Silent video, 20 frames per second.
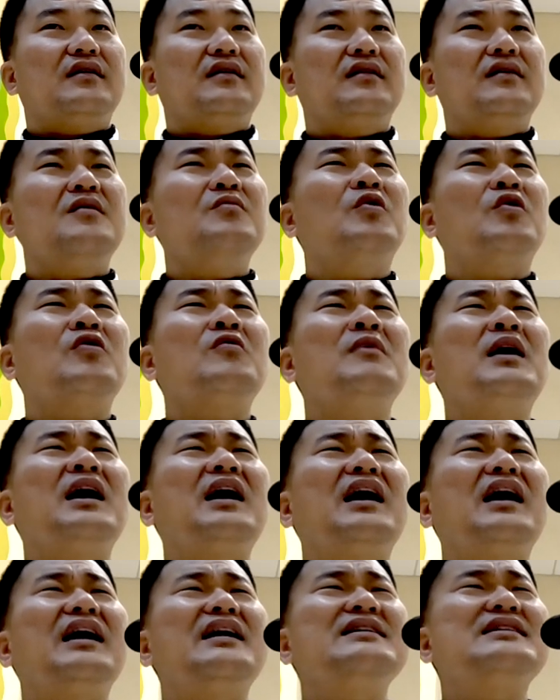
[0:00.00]
그거
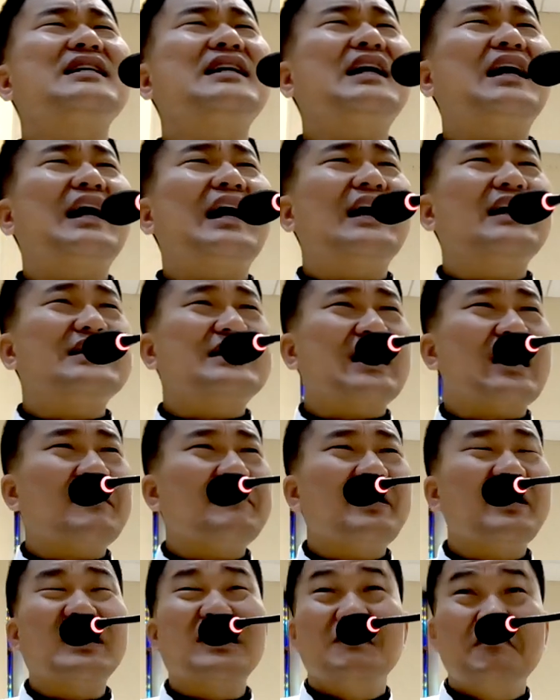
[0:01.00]
모르마 이제
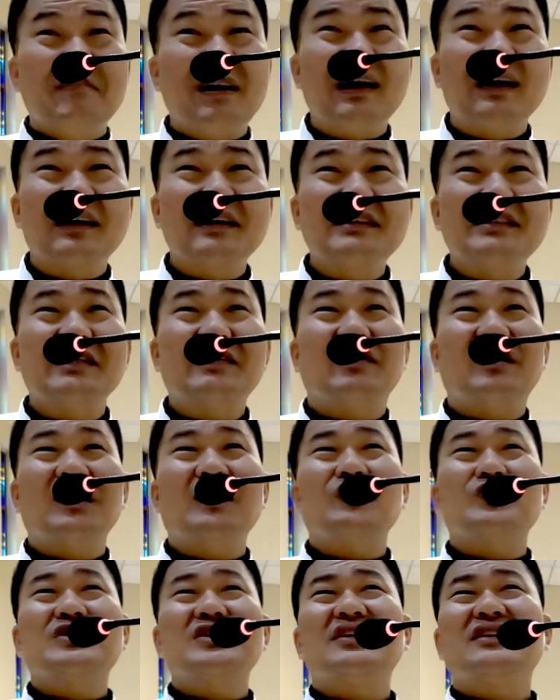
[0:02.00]
참에 금방 이제
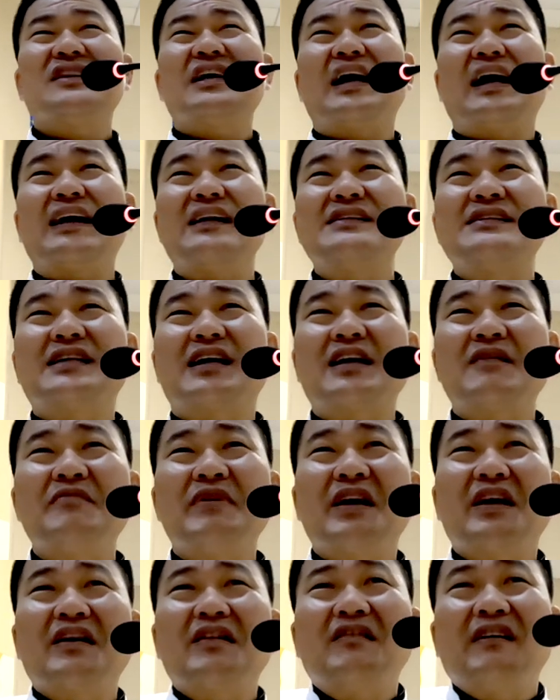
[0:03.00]
와고 첫해 하는 사람
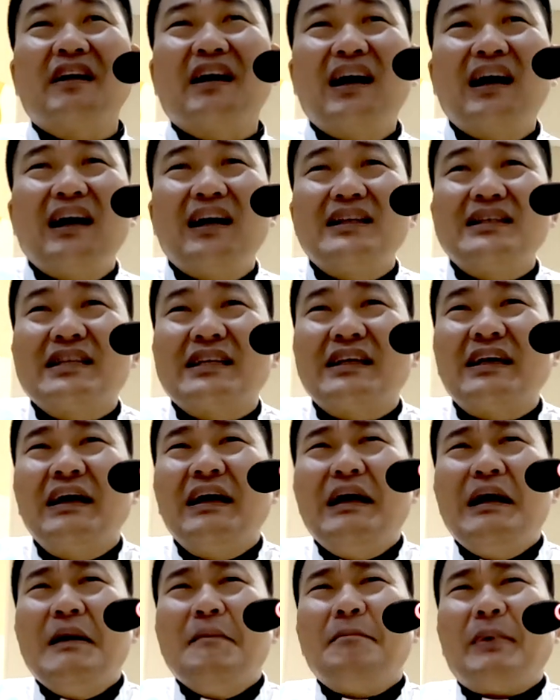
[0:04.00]
맨키로 애가 이제
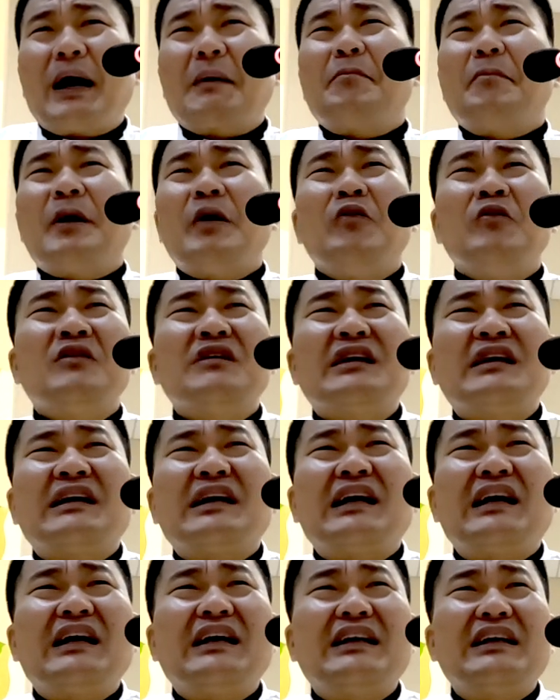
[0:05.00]
막 배우는
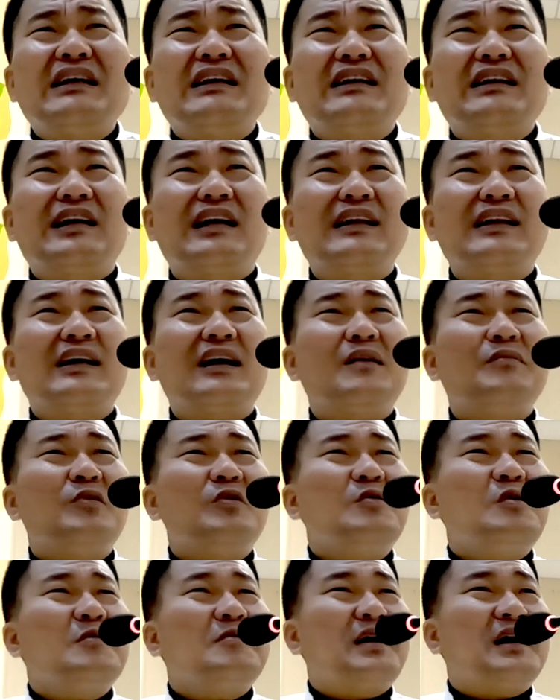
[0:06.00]
기라 극하다가
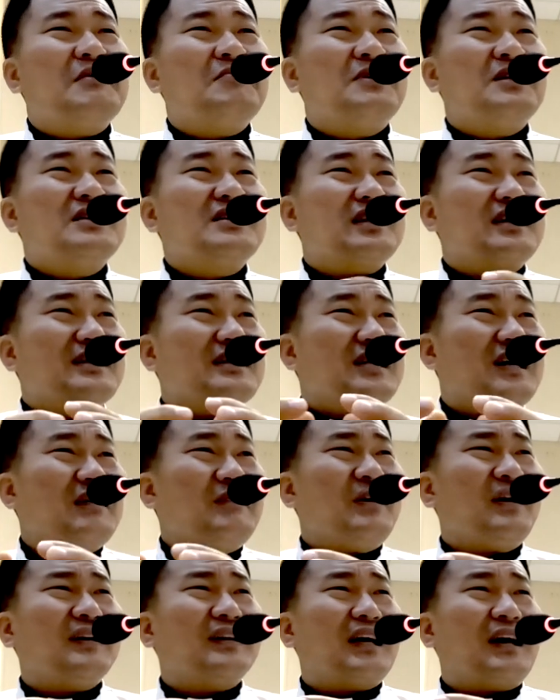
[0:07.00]
보면 막 멀쩡한
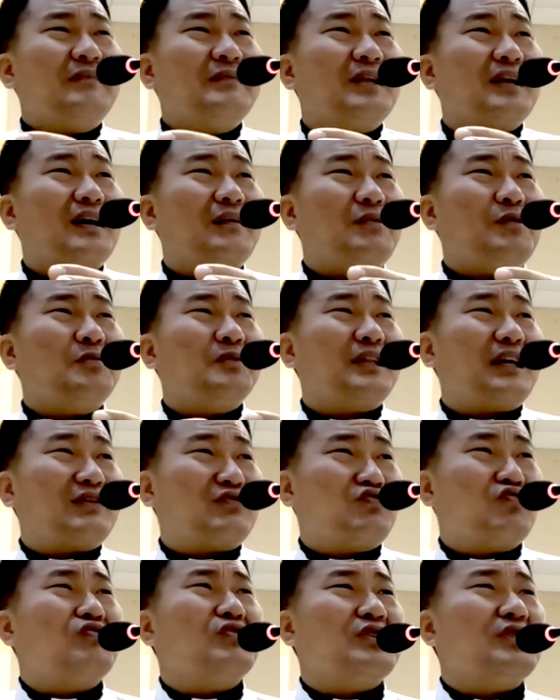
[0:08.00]
참외가 다음날 가보면
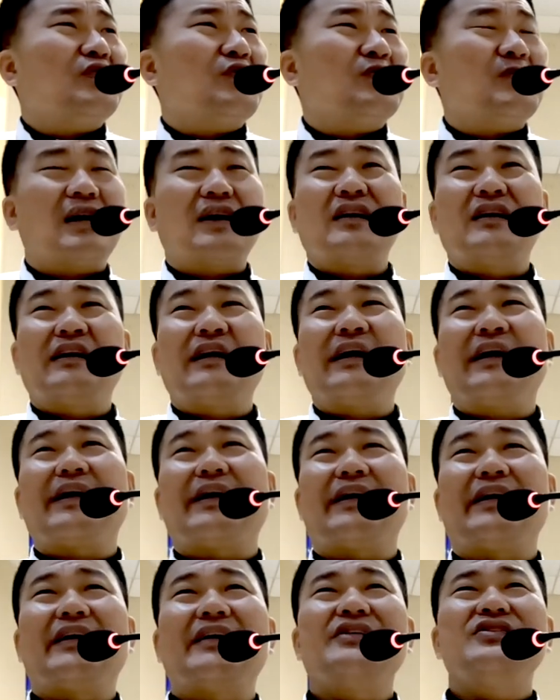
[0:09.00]
다 죽어 있고 막
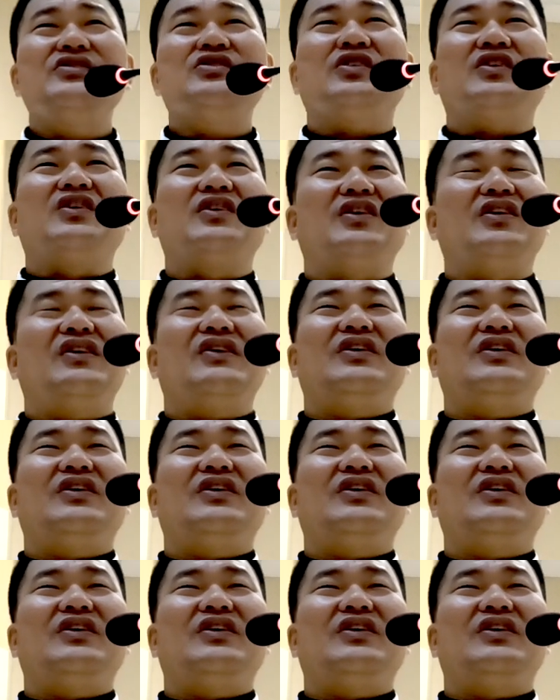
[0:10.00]
그래. 그죠?